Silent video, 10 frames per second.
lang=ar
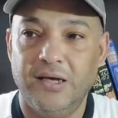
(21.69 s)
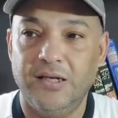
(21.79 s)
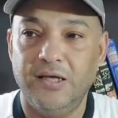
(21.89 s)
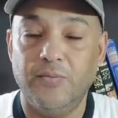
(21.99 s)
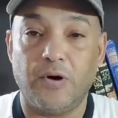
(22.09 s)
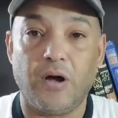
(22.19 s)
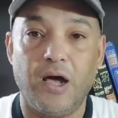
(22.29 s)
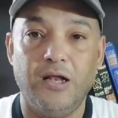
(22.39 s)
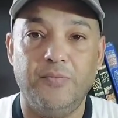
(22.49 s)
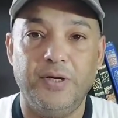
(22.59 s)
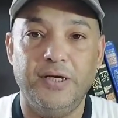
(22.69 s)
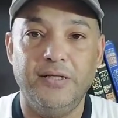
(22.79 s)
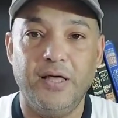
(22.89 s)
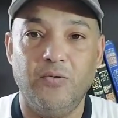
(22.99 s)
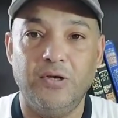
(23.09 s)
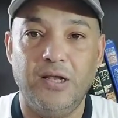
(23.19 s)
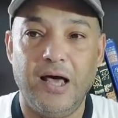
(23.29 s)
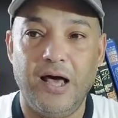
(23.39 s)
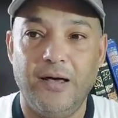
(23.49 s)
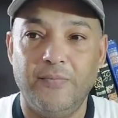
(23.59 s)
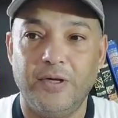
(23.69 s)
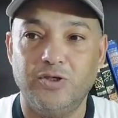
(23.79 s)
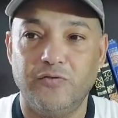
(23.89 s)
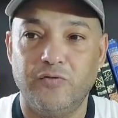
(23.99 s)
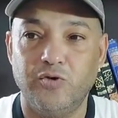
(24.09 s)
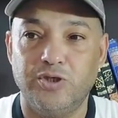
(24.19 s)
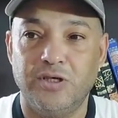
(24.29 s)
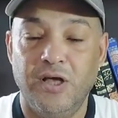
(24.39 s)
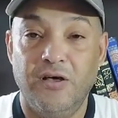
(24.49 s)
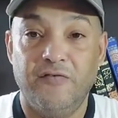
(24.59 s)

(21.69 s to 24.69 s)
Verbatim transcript: لمراحل بعيدة وليه لأ ما نشوفوش